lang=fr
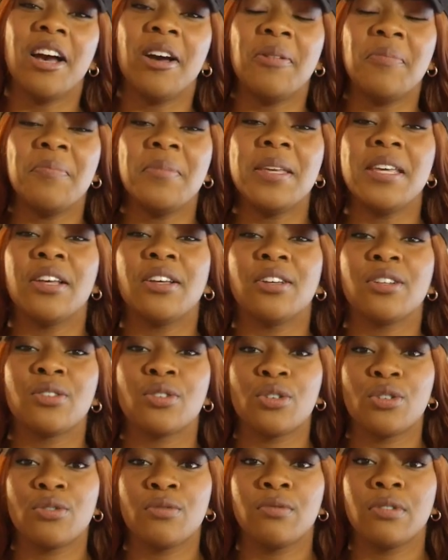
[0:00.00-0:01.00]
mais euh,
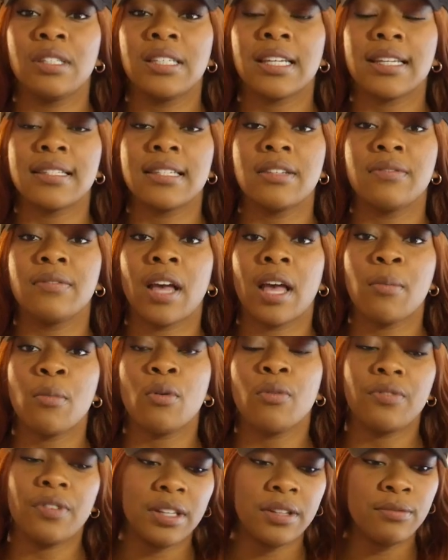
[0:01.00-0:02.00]
ce que je veux dire, c'est
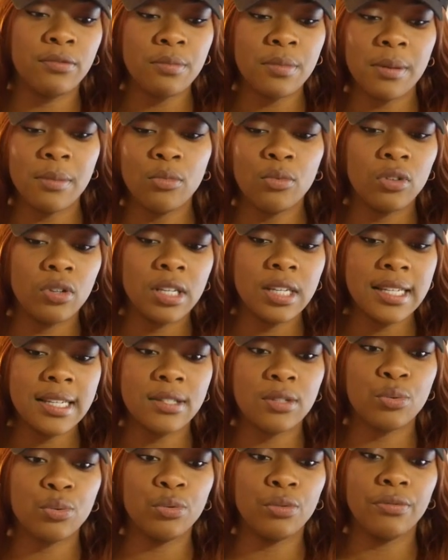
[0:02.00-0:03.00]
vraiment faites vous-même une
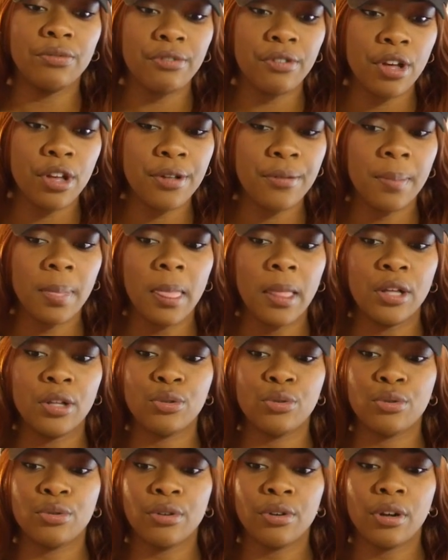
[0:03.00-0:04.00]
liste ou une feuille
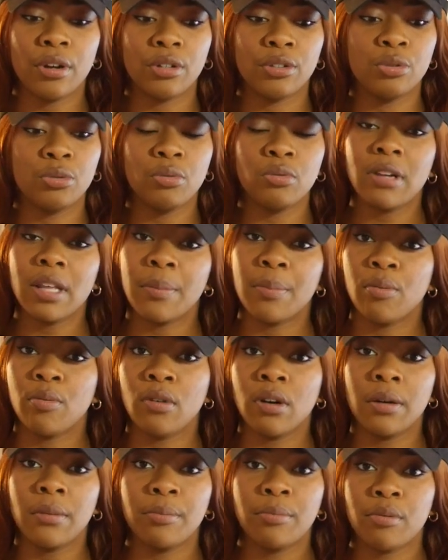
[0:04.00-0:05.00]
sur euh, tous les
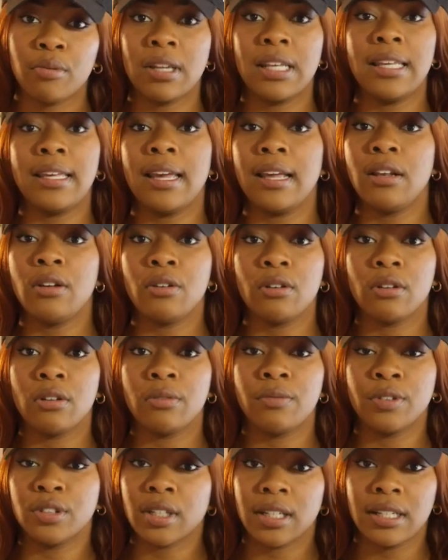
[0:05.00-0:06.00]
points pour lesquels
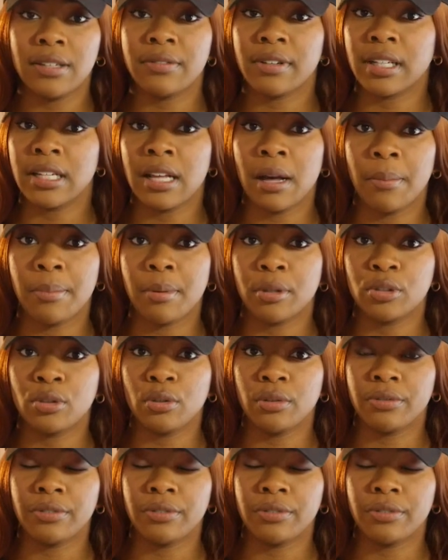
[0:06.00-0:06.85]
votre livre il est important.